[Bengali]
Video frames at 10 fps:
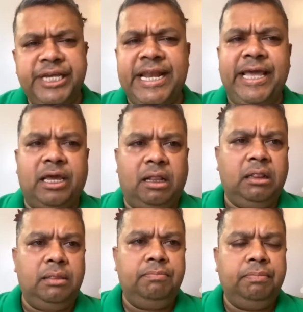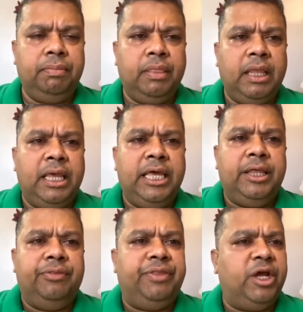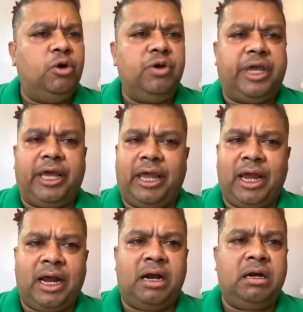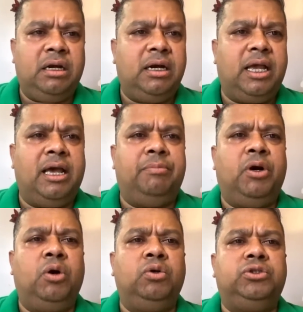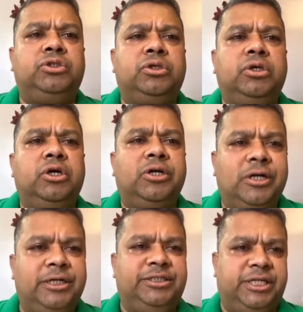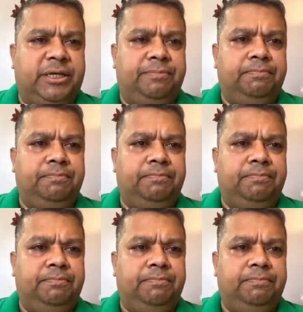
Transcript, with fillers: cynical, দে ডোন্ট কেয়ার অ্যাবাউট courtesy,